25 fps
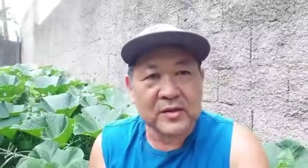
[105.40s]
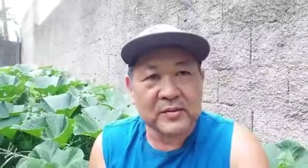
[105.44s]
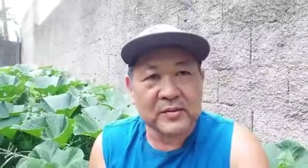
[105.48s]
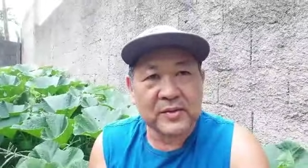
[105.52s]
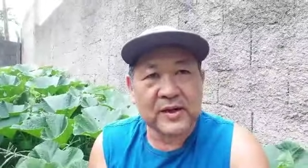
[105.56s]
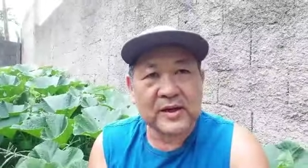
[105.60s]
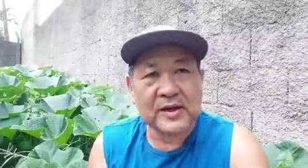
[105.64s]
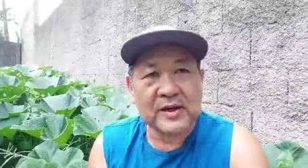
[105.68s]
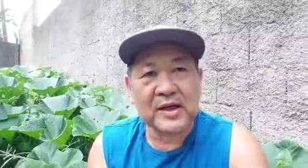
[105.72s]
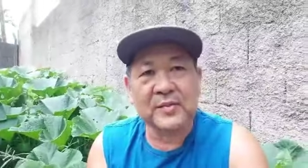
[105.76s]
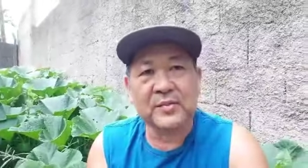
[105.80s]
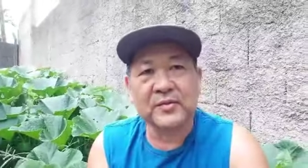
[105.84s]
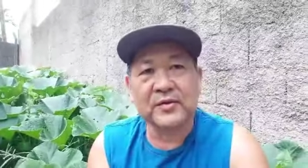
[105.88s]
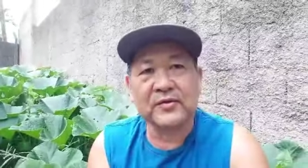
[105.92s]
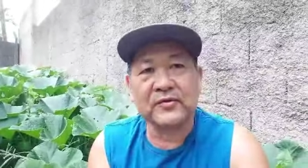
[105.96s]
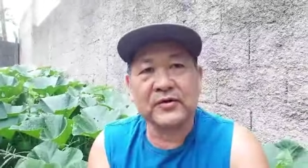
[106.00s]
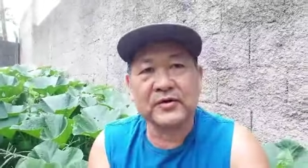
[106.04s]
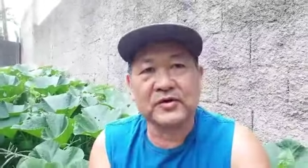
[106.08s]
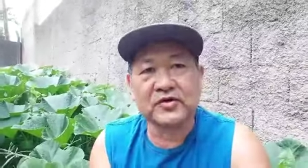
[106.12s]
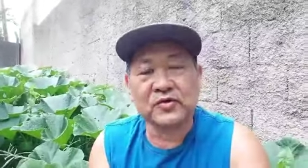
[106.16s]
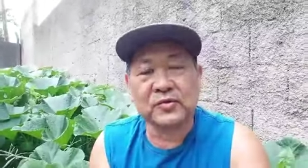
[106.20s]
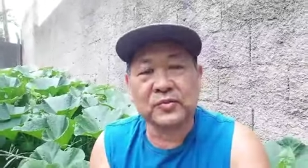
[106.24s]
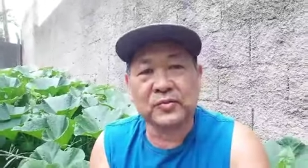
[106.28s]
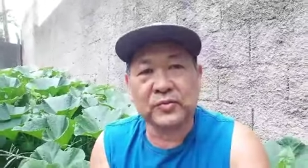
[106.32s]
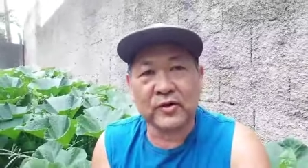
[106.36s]
para que
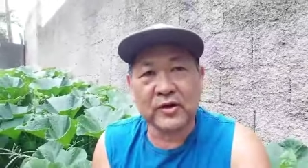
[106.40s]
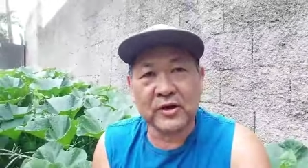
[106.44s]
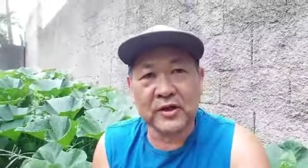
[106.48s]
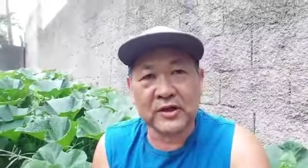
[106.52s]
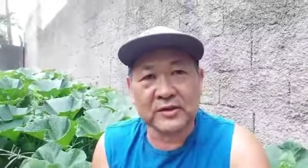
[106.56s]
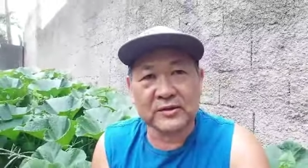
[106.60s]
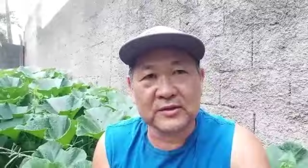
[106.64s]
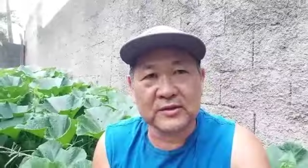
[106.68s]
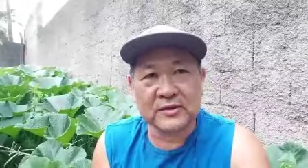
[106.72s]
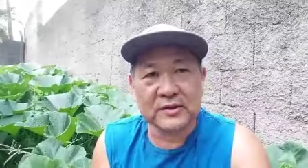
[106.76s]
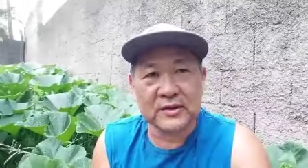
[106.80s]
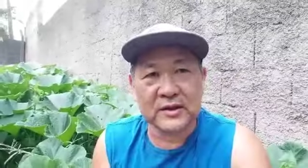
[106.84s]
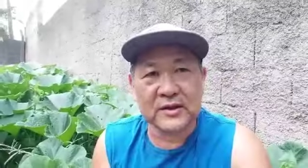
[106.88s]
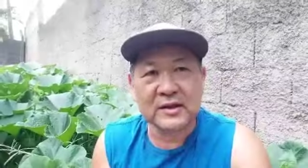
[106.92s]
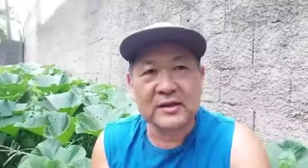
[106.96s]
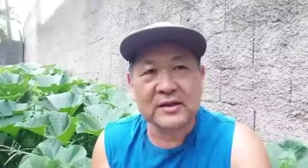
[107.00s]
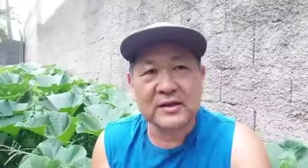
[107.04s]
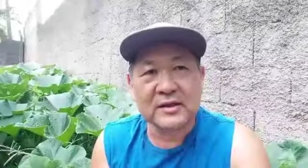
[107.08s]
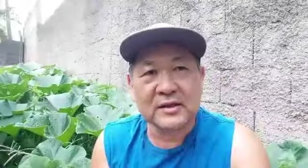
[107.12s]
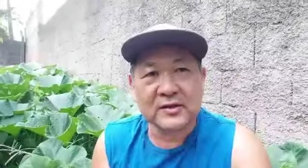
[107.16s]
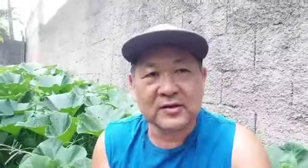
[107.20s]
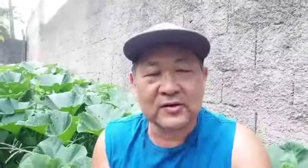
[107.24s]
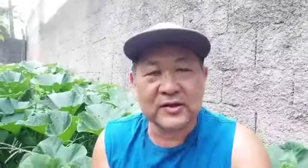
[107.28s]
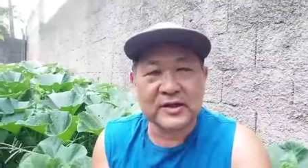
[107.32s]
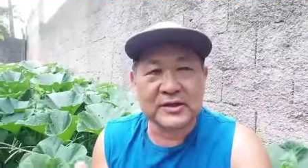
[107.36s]
aproveite o pólen, né?
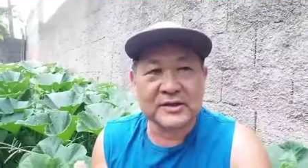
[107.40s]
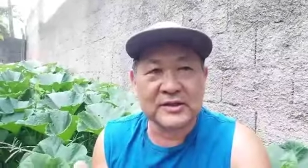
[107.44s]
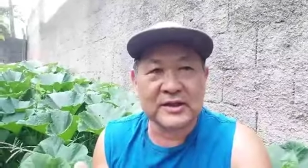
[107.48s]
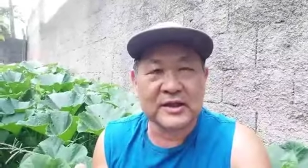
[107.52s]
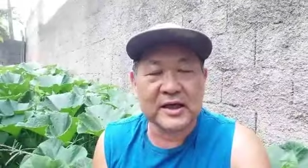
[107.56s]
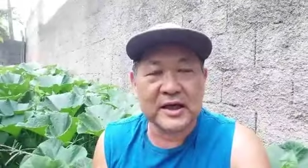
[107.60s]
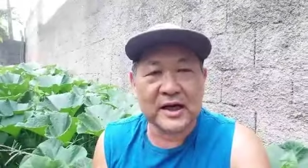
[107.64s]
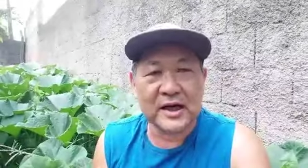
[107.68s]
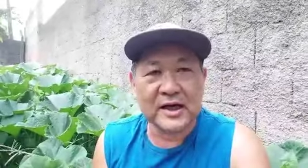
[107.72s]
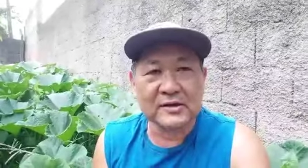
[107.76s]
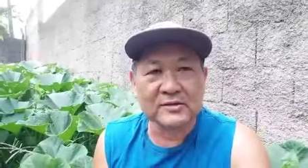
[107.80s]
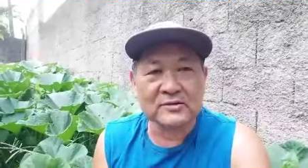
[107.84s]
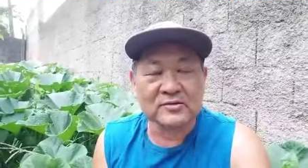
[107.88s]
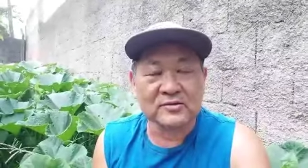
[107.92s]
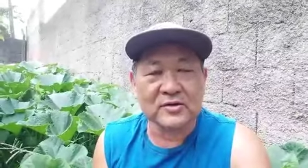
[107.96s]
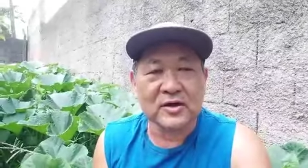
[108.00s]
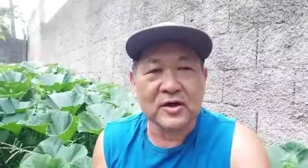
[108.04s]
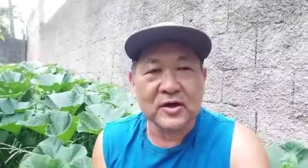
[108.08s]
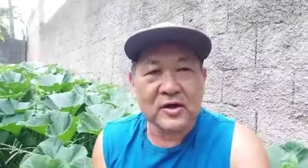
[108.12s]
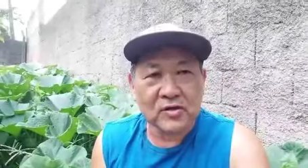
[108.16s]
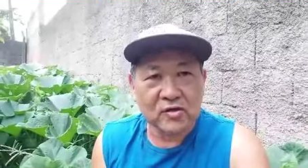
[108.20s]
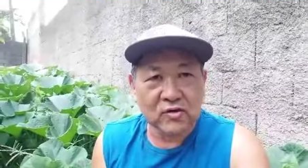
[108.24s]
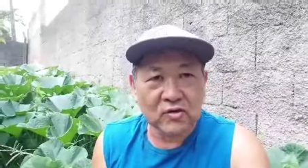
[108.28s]
Então, nesse caso,